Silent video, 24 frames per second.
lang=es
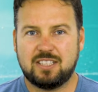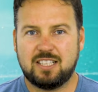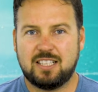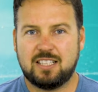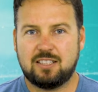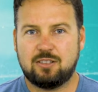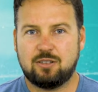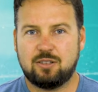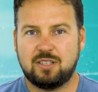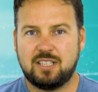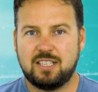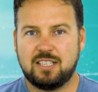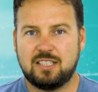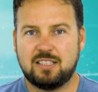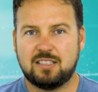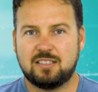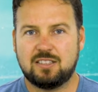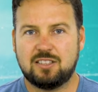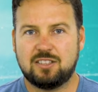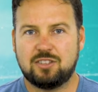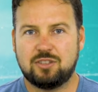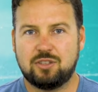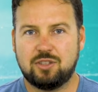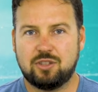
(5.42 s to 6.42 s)
de la jornada
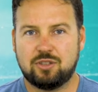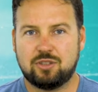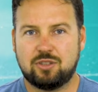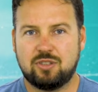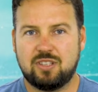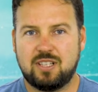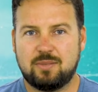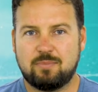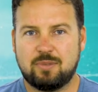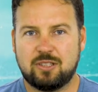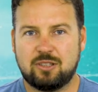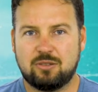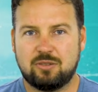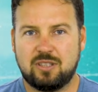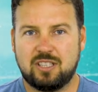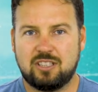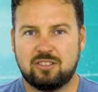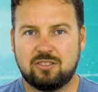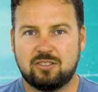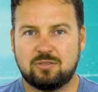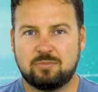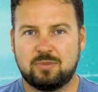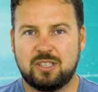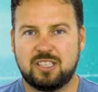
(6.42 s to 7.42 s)
18 de la apertura de
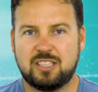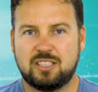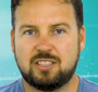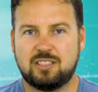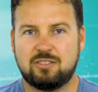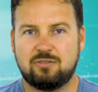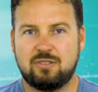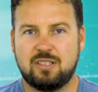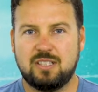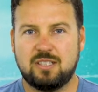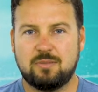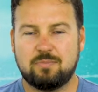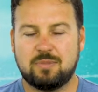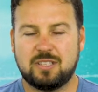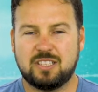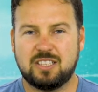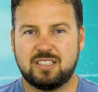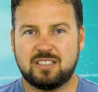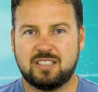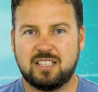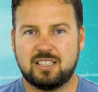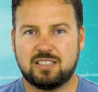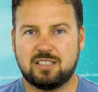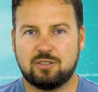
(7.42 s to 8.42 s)
2019
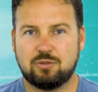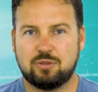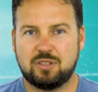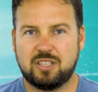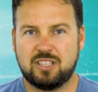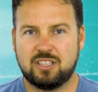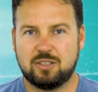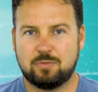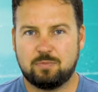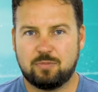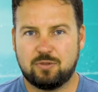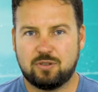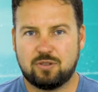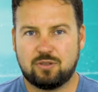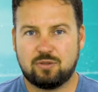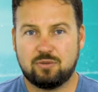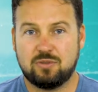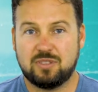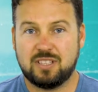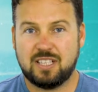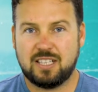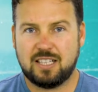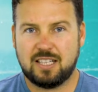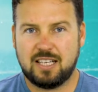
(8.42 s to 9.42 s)
presentadas a ustedes por
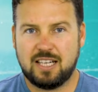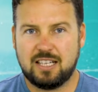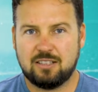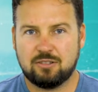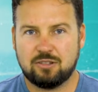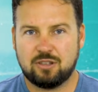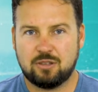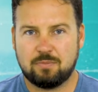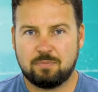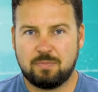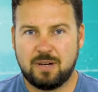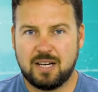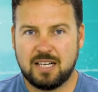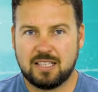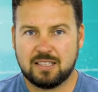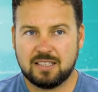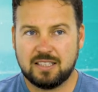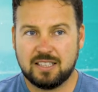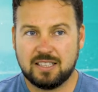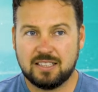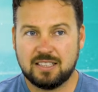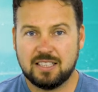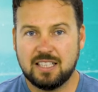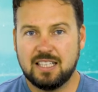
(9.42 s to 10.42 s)
Runza
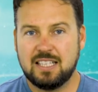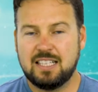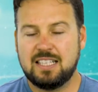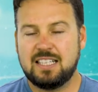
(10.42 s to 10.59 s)
Autopartes.